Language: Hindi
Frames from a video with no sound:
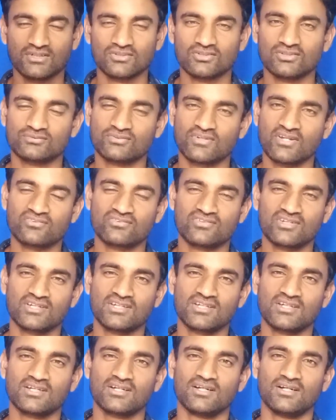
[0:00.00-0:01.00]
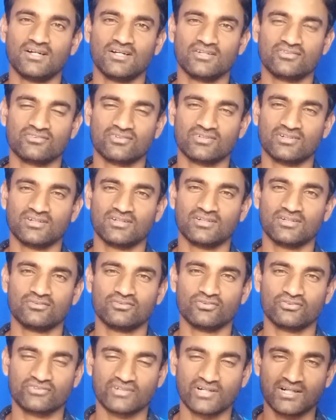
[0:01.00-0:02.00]
तो फ्रेंड्स देखिए आज
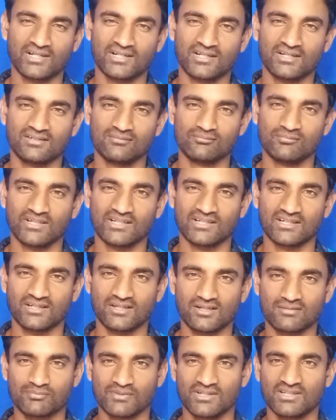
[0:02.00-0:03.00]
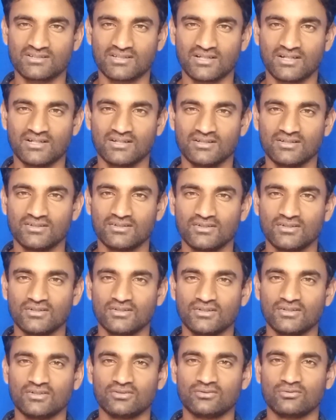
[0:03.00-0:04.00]
जो संडे है मैंने घर पर ही था
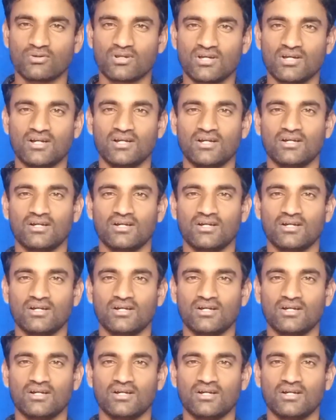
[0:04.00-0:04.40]
थोड़ा